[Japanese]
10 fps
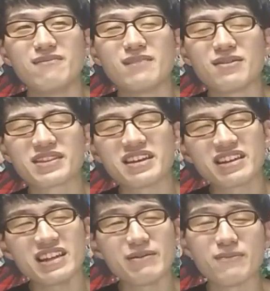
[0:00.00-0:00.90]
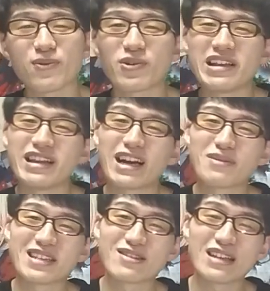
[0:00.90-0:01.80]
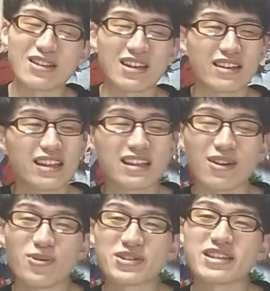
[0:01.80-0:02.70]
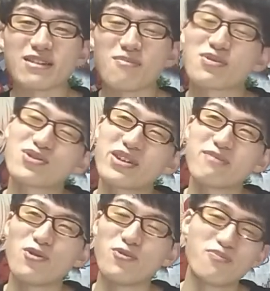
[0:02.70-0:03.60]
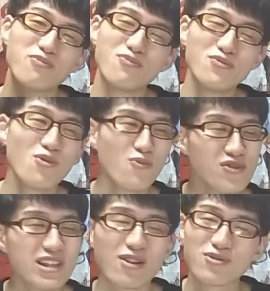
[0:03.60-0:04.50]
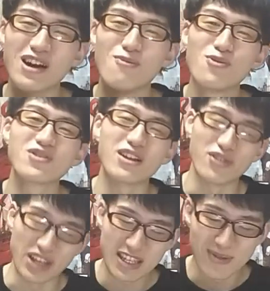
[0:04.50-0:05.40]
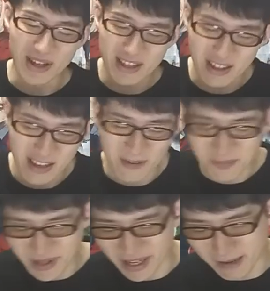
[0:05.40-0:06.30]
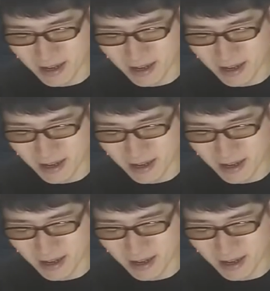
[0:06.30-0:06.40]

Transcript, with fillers: まあ、できればやっぱこれに並び立つぐらいの先できたら欲しいんだけど、やっぱそれはもう無理だろうぐらい思うぐらいのね、1話あったんで。はい。